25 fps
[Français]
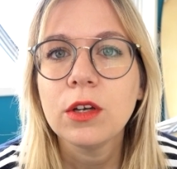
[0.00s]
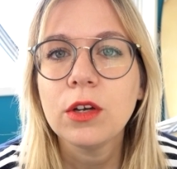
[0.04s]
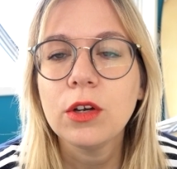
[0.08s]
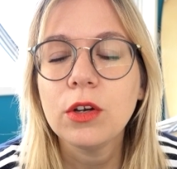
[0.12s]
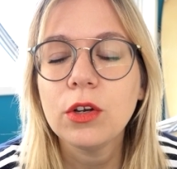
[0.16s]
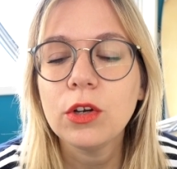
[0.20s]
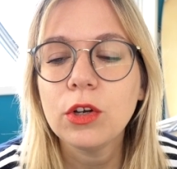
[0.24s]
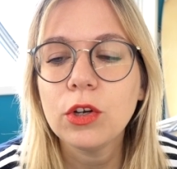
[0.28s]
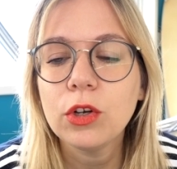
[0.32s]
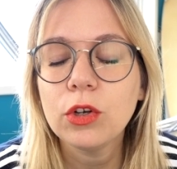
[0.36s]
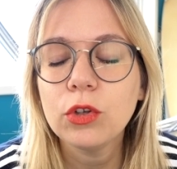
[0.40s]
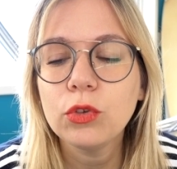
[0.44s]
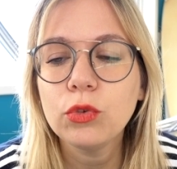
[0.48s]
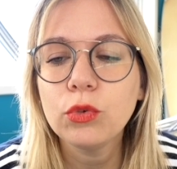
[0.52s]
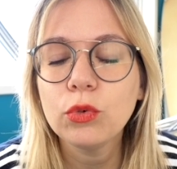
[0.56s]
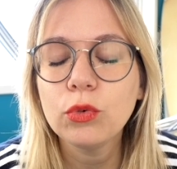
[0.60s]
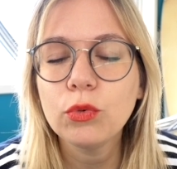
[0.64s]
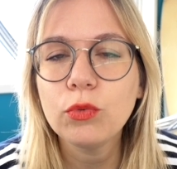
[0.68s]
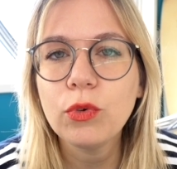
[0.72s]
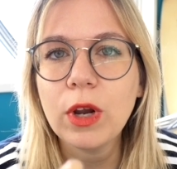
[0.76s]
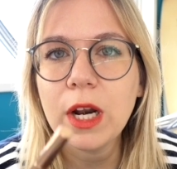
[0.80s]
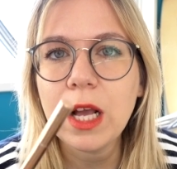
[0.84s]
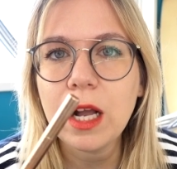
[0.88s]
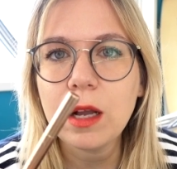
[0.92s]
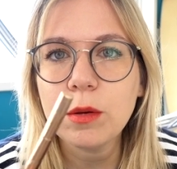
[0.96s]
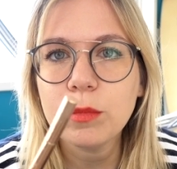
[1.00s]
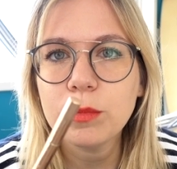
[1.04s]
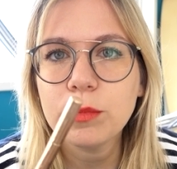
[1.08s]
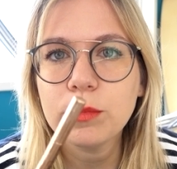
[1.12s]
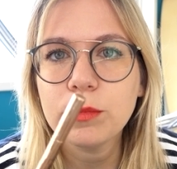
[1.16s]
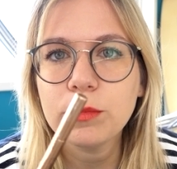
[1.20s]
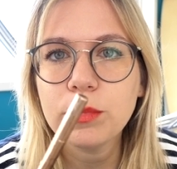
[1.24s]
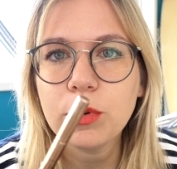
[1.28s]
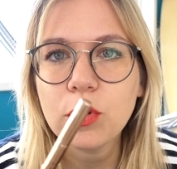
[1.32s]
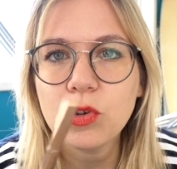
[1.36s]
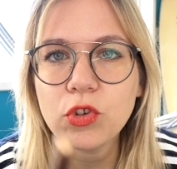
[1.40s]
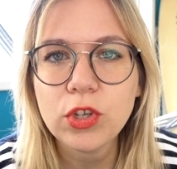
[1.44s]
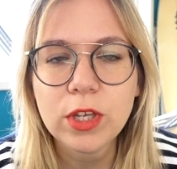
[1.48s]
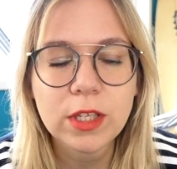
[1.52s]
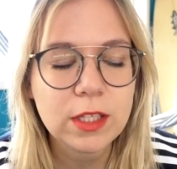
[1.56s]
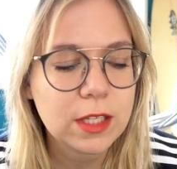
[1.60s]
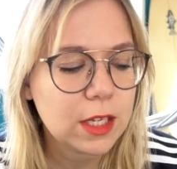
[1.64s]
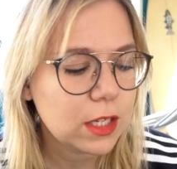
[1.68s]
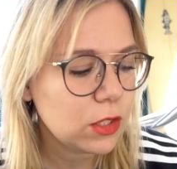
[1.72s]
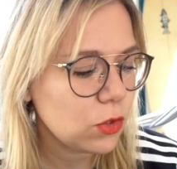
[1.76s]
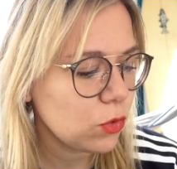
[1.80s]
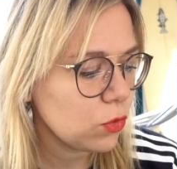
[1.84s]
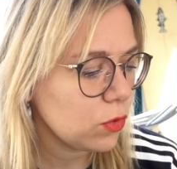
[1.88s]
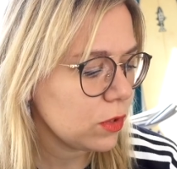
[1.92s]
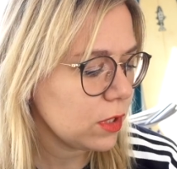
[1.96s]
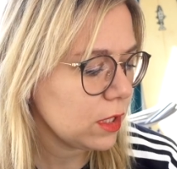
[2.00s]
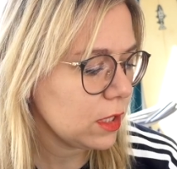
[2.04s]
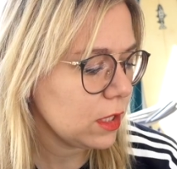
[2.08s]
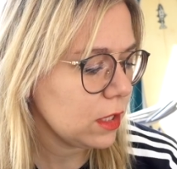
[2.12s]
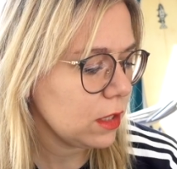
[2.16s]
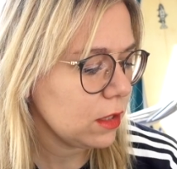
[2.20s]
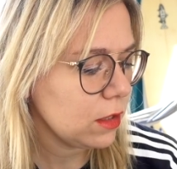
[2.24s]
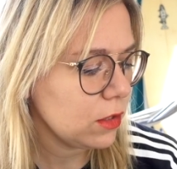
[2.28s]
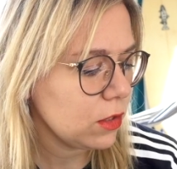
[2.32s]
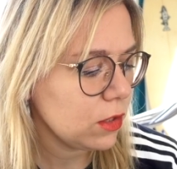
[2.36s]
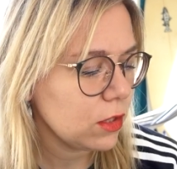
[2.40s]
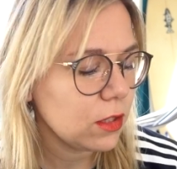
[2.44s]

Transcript: euh, donc voilà prochain test aussi